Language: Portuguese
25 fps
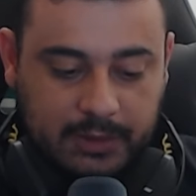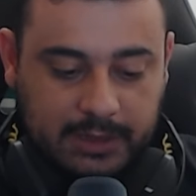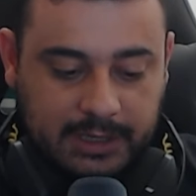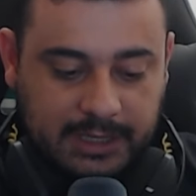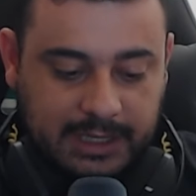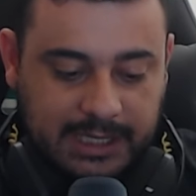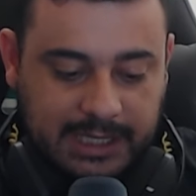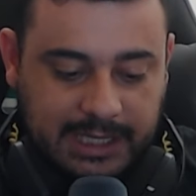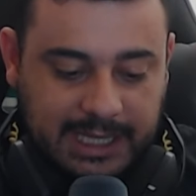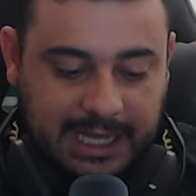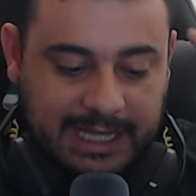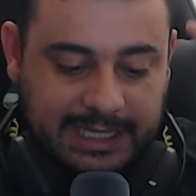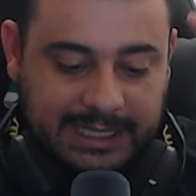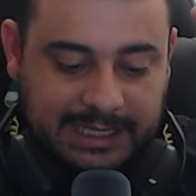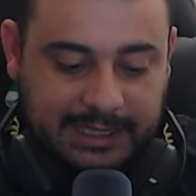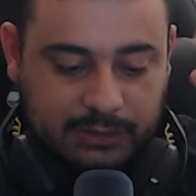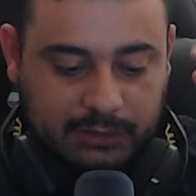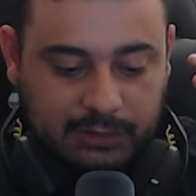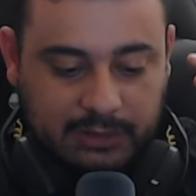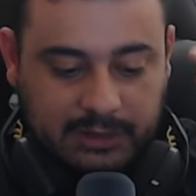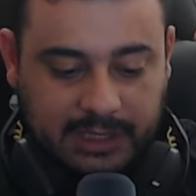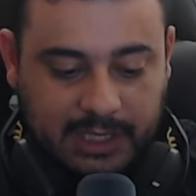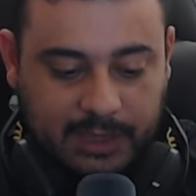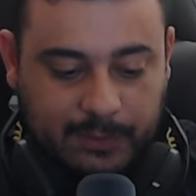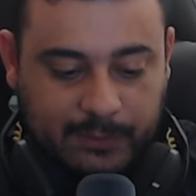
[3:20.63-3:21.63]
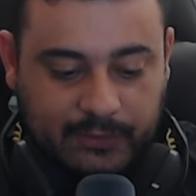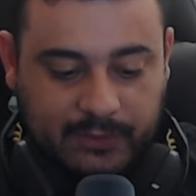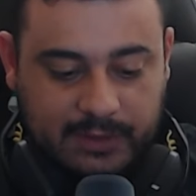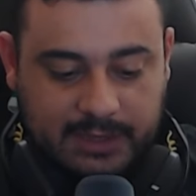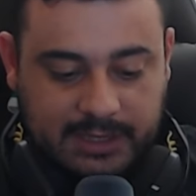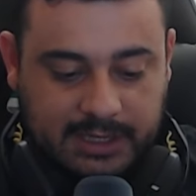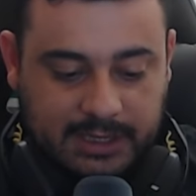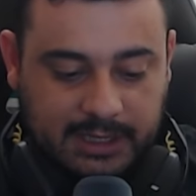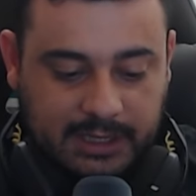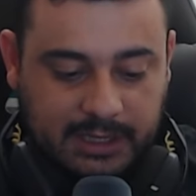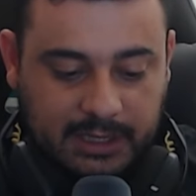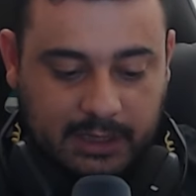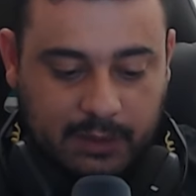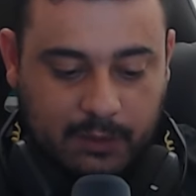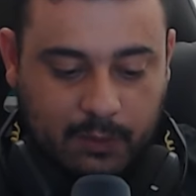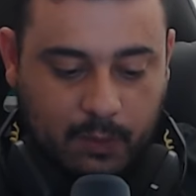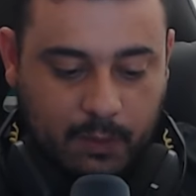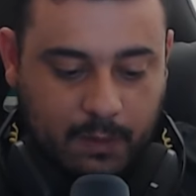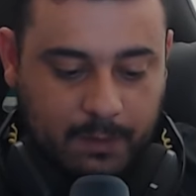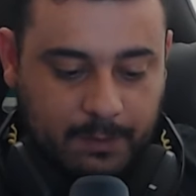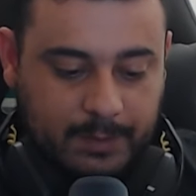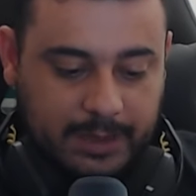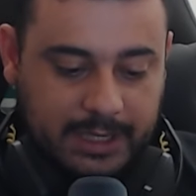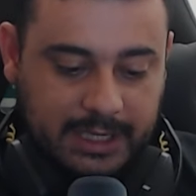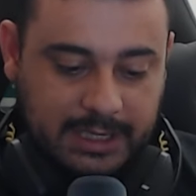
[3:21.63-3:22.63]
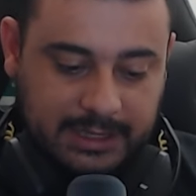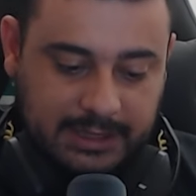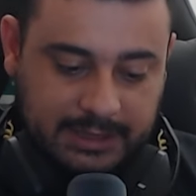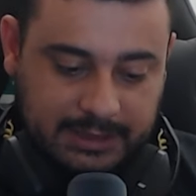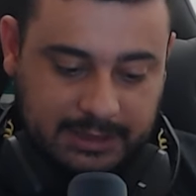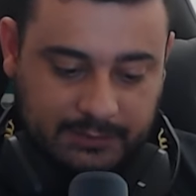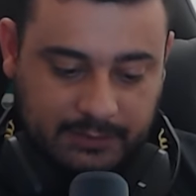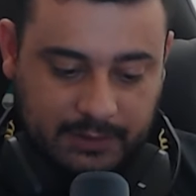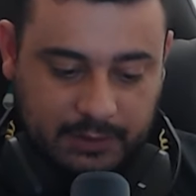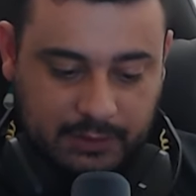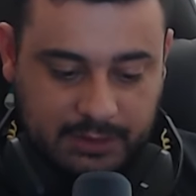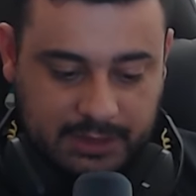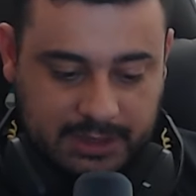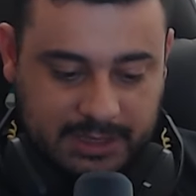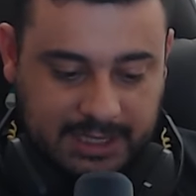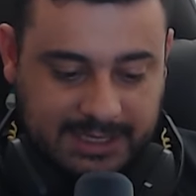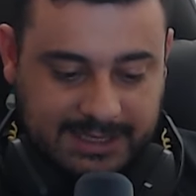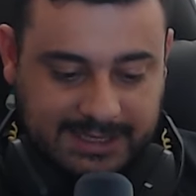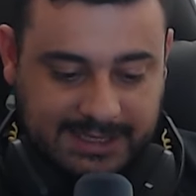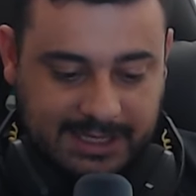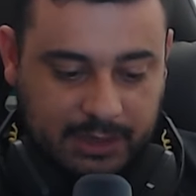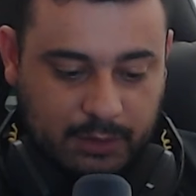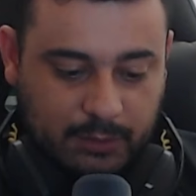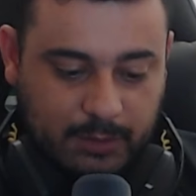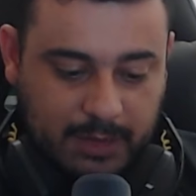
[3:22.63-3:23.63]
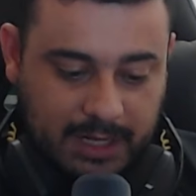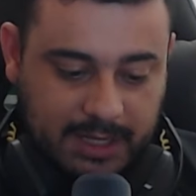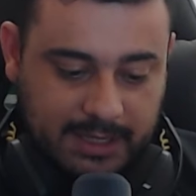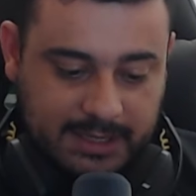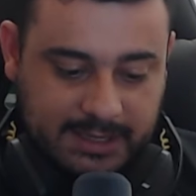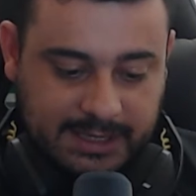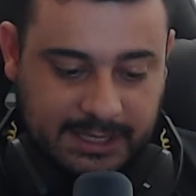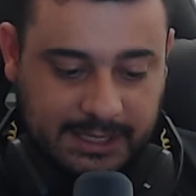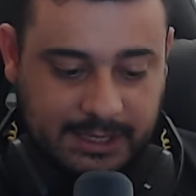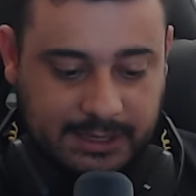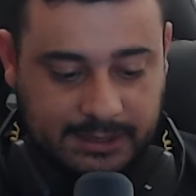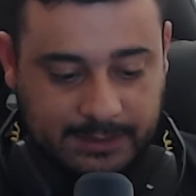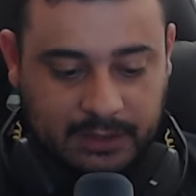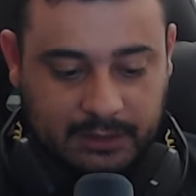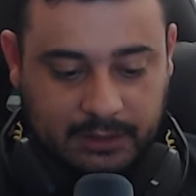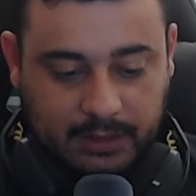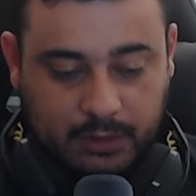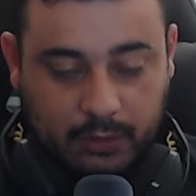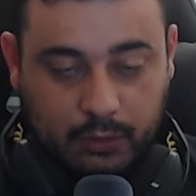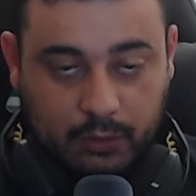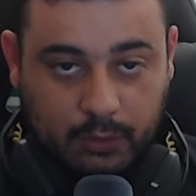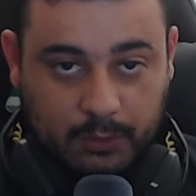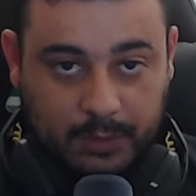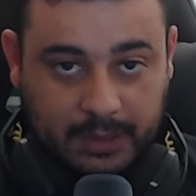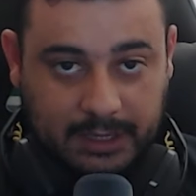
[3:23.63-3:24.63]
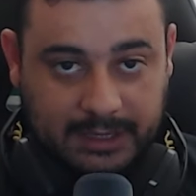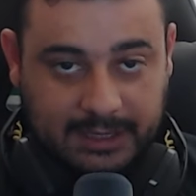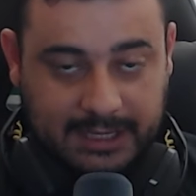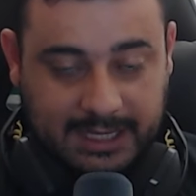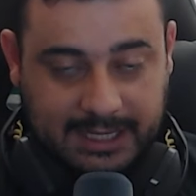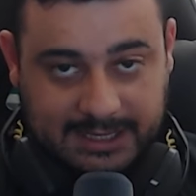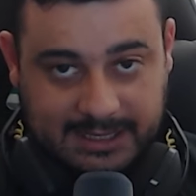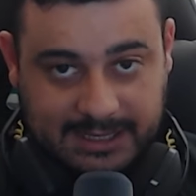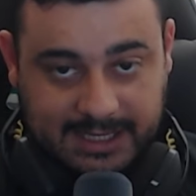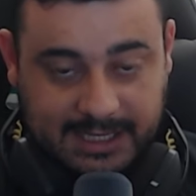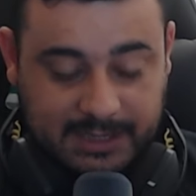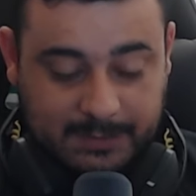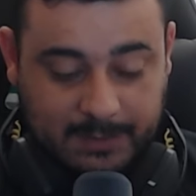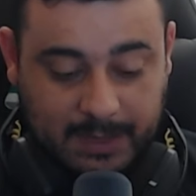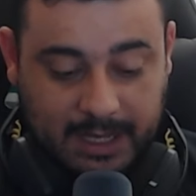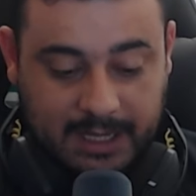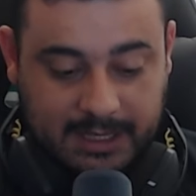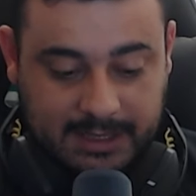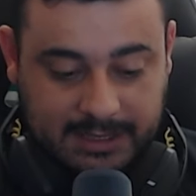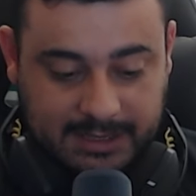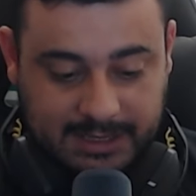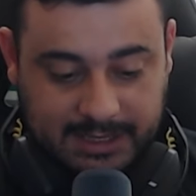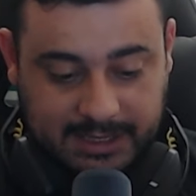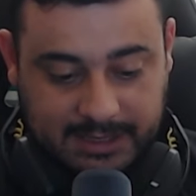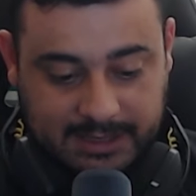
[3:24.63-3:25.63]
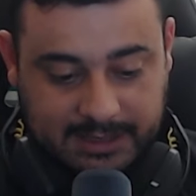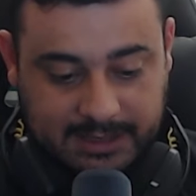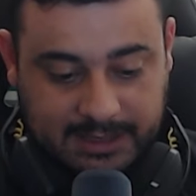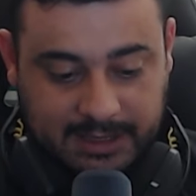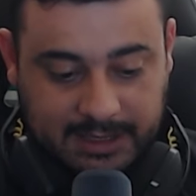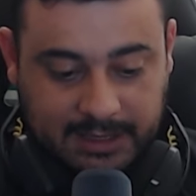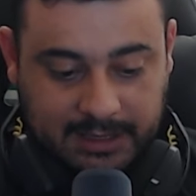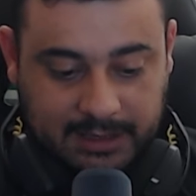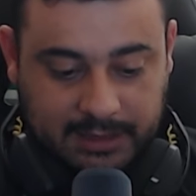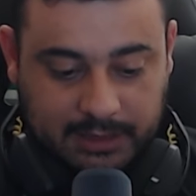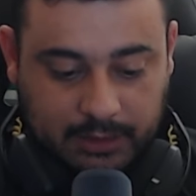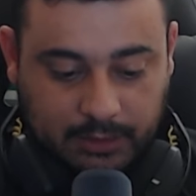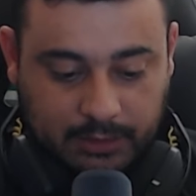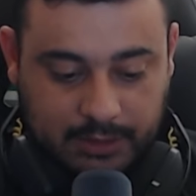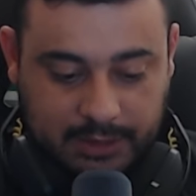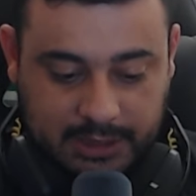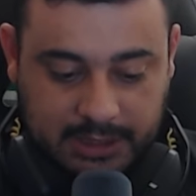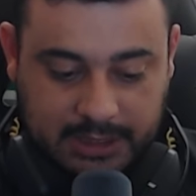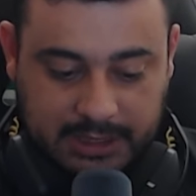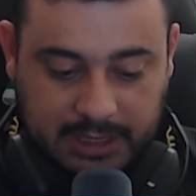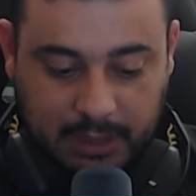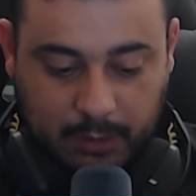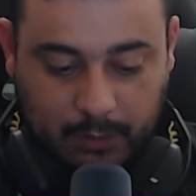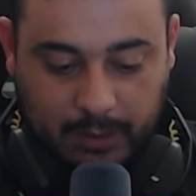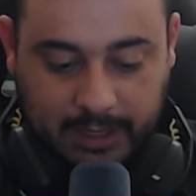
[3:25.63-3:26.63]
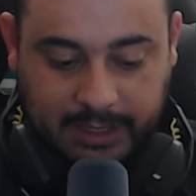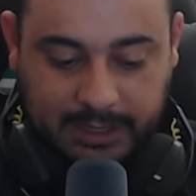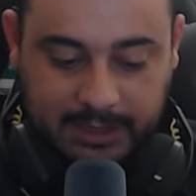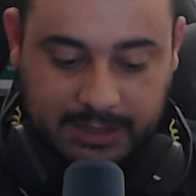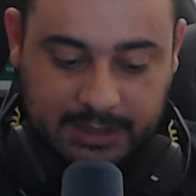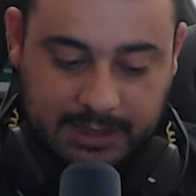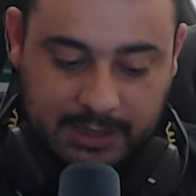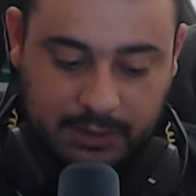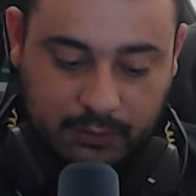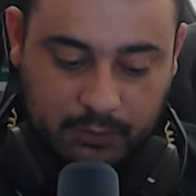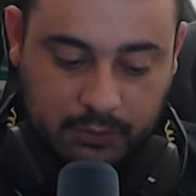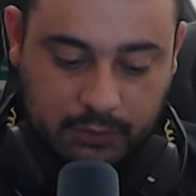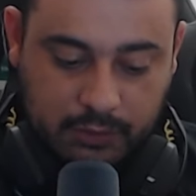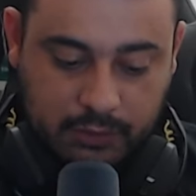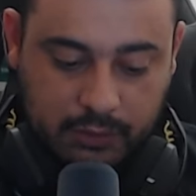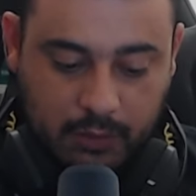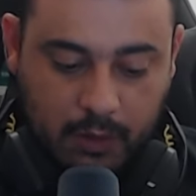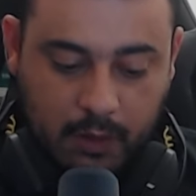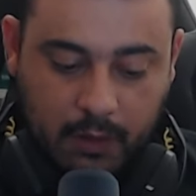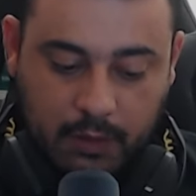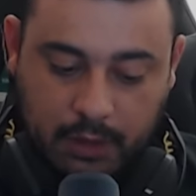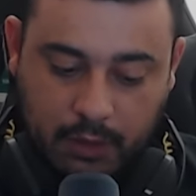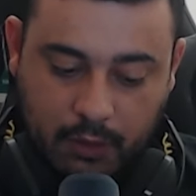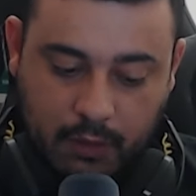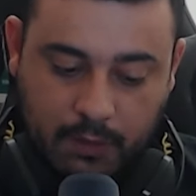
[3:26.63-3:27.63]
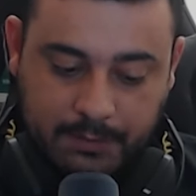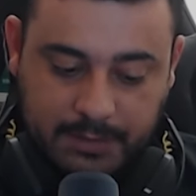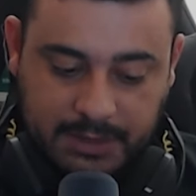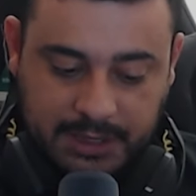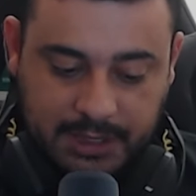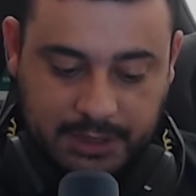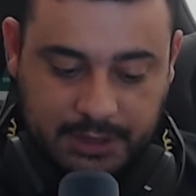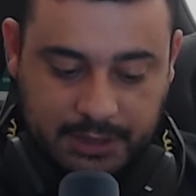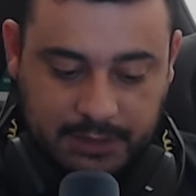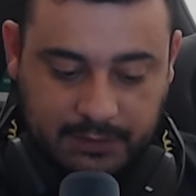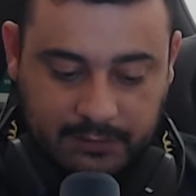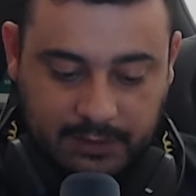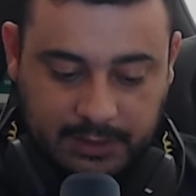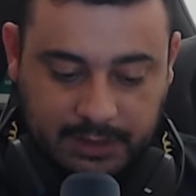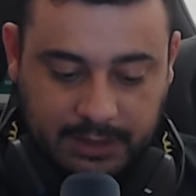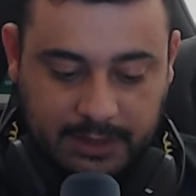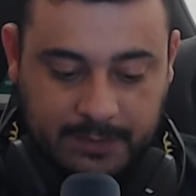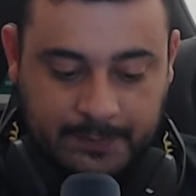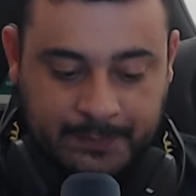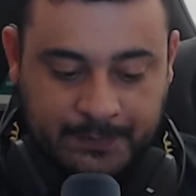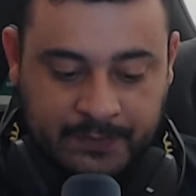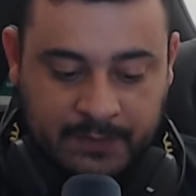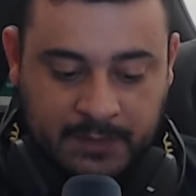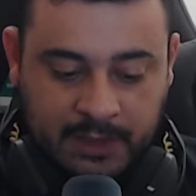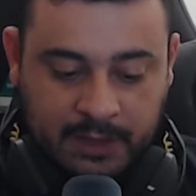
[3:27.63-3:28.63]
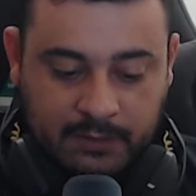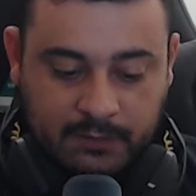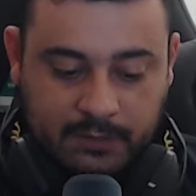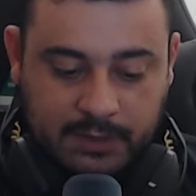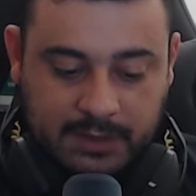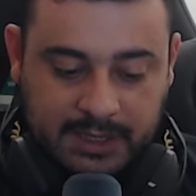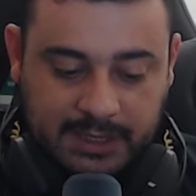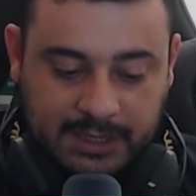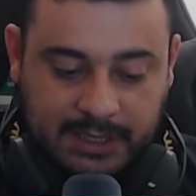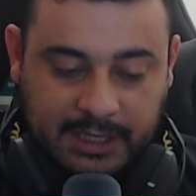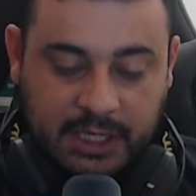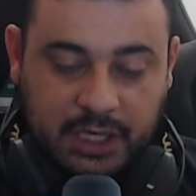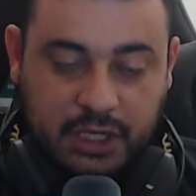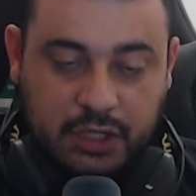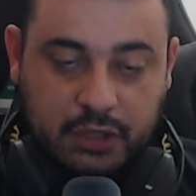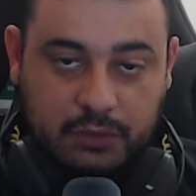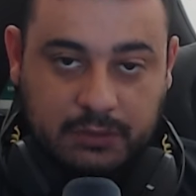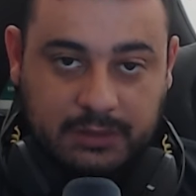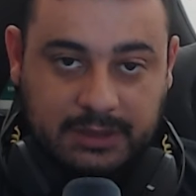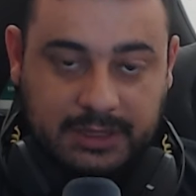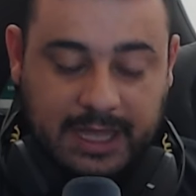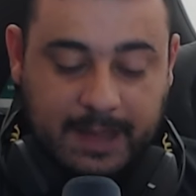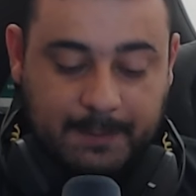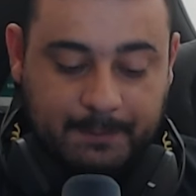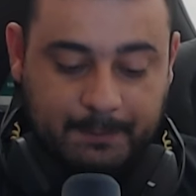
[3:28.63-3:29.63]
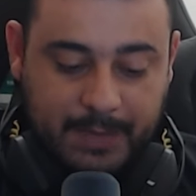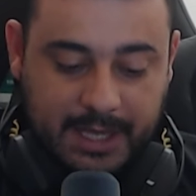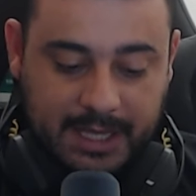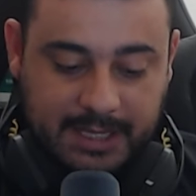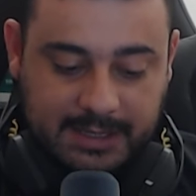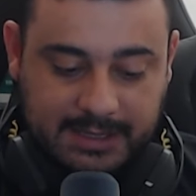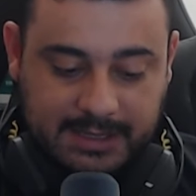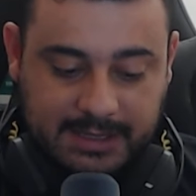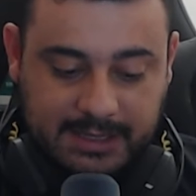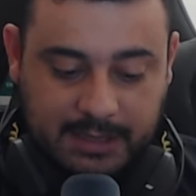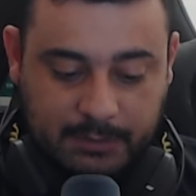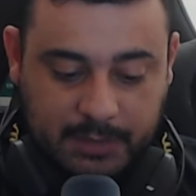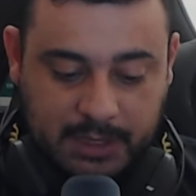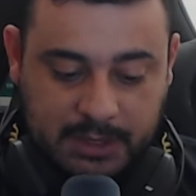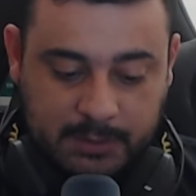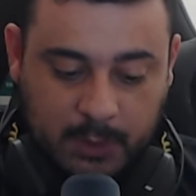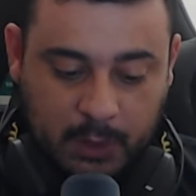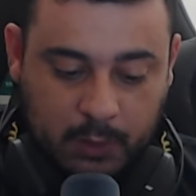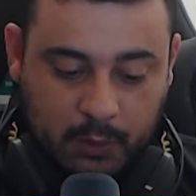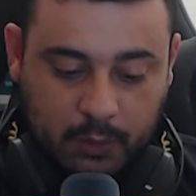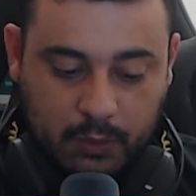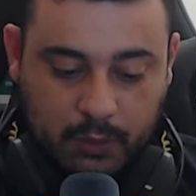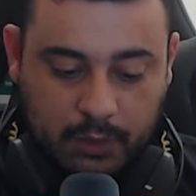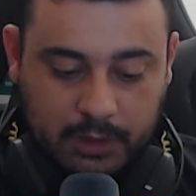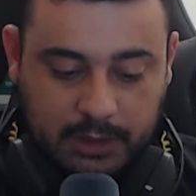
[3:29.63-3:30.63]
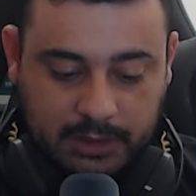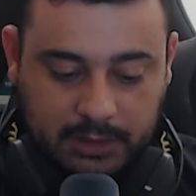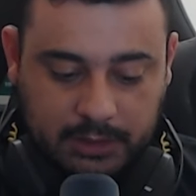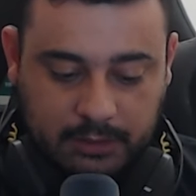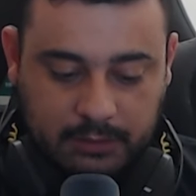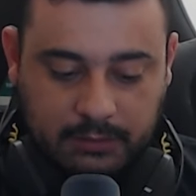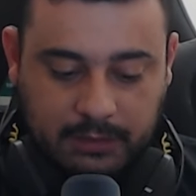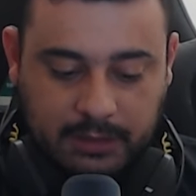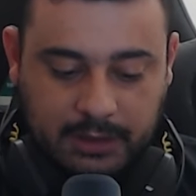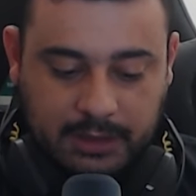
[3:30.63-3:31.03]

e além do tempo você tem que cumprir ali, tá vendo onde tá 0/6? Tem que completar 6/6. Então a gente tem 40 segundos. Qual que é o objetivo aqui? Você tem que juntar peças da mesma cor. Então